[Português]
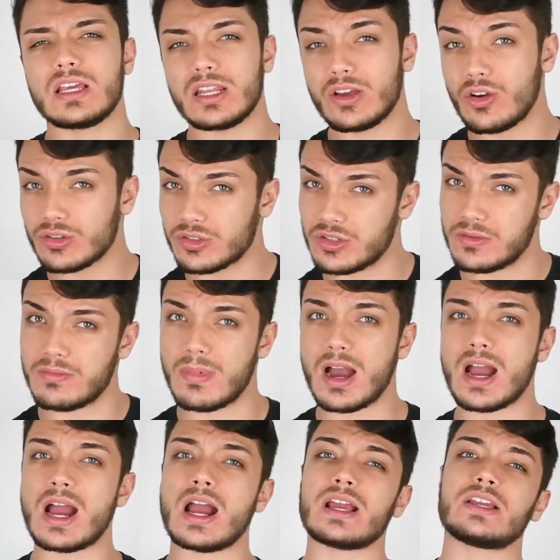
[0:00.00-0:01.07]
negócio de
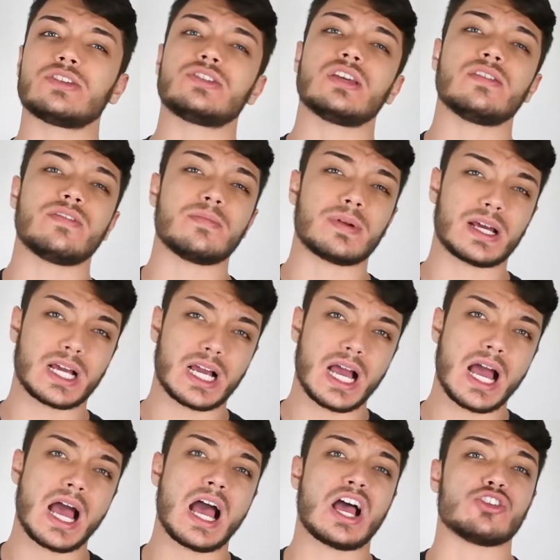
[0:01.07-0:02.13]
marketing, ele vem para
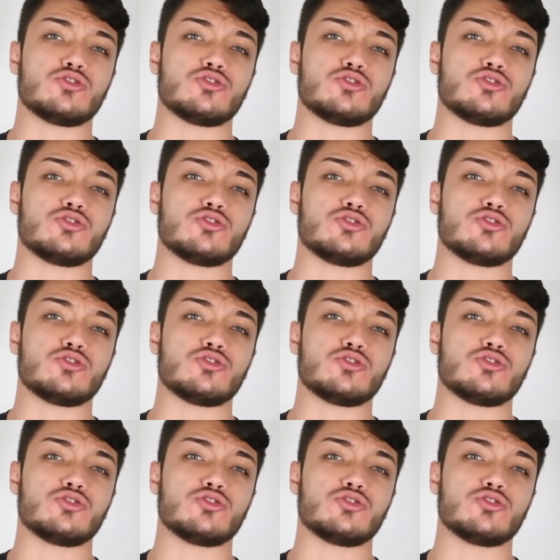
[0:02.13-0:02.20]
cá,